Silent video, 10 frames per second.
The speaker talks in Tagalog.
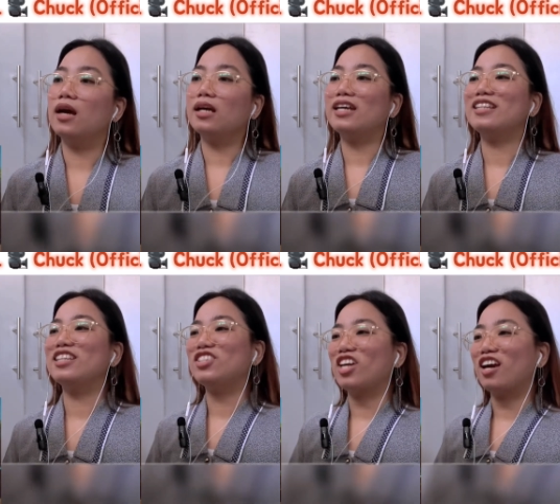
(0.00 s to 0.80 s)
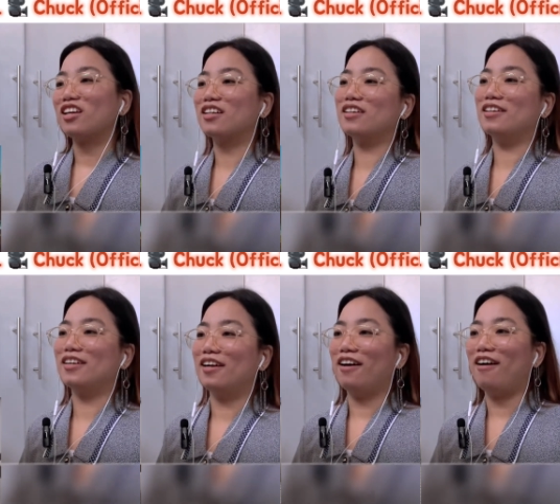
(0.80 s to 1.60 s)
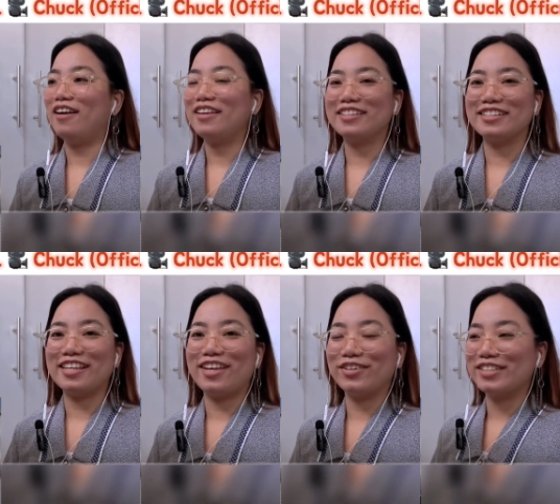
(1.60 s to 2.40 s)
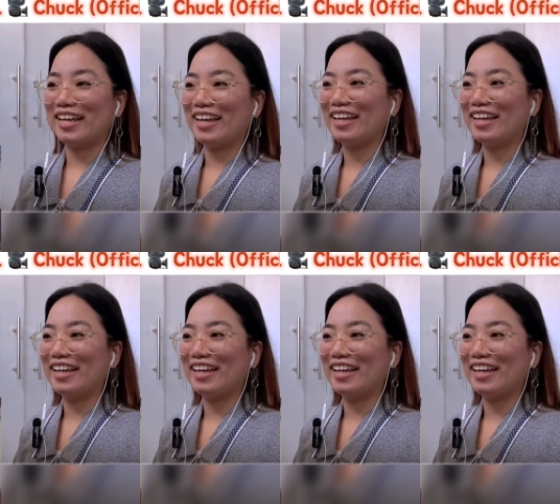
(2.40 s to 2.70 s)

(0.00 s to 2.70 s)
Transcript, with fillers: Kunchak. Ay, sasayaw siya.